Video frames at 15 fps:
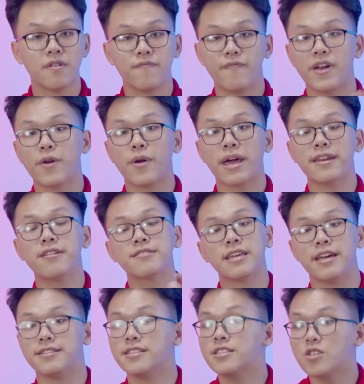Và điều này được
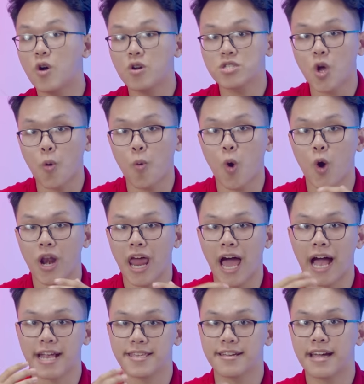thể hiện rất rõ trong gọi
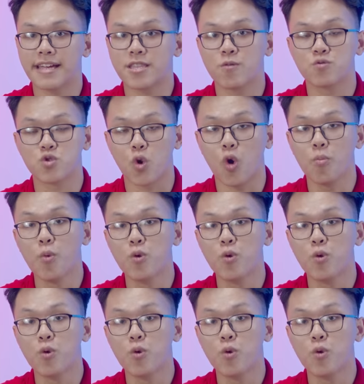là những cái thông số